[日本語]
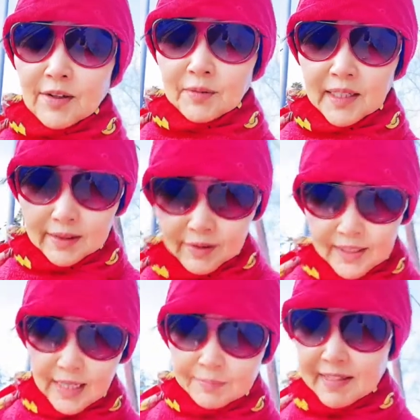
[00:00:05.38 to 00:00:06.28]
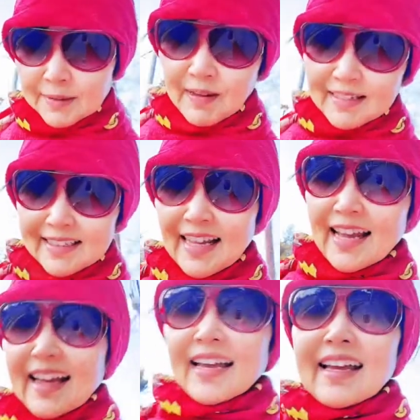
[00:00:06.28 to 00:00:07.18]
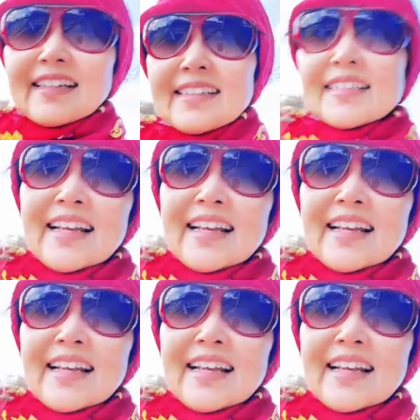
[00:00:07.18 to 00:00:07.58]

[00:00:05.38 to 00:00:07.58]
おめでとうございますマリです